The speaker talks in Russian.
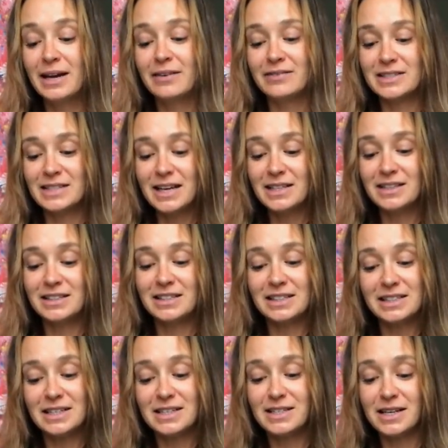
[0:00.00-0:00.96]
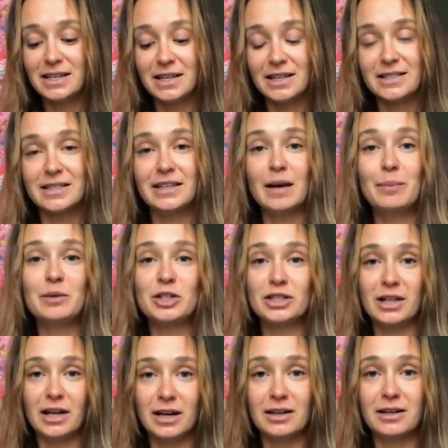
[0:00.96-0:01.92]
Вы знаете, дорогие зрительницы, я
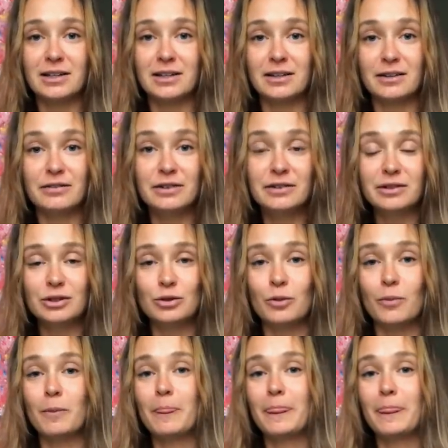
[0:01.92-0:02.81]
пришла к выводу,